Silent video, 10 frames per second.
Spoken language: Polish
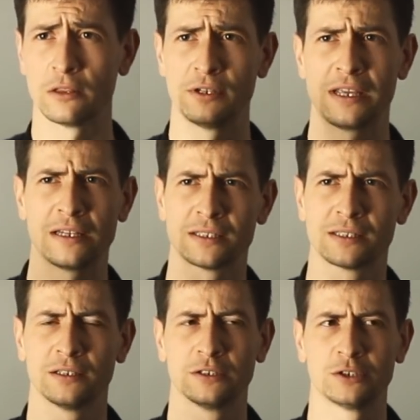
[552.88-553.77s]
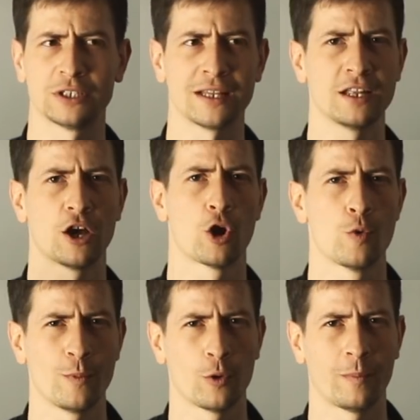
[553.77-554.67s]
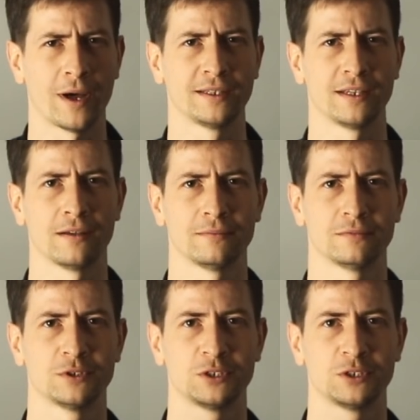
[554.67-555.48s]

to nie jest żadna homeopatia,